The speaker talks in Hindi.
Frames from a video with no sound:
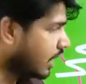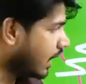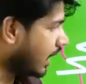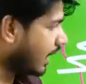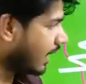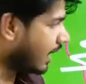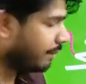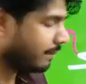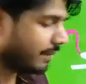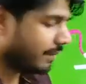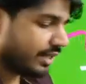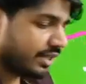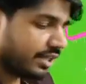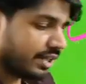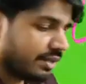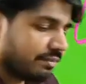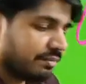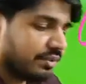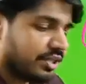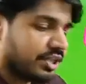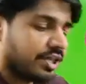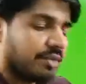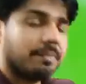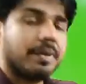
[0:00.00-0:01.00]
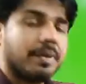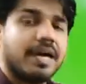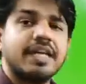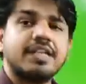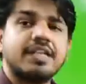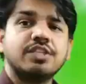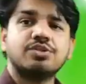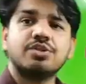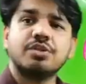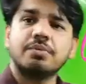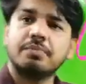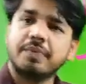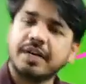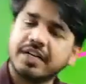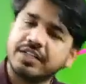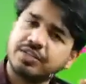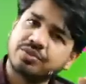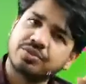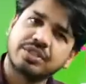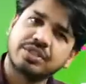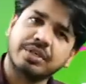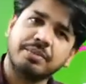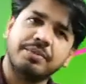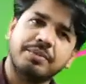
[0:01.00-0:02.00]
आ मिट्टी के बारिश हुई बारिश
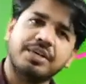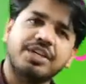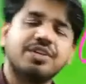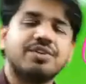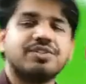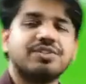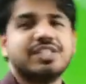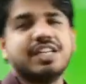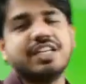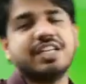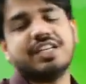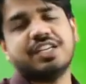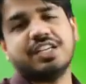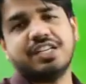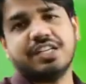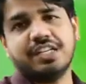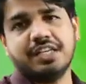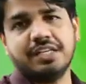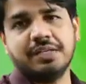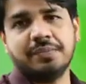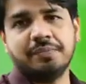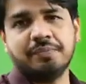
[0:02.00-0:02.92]
होता है मिट्टी हो जाएगी गिल्ली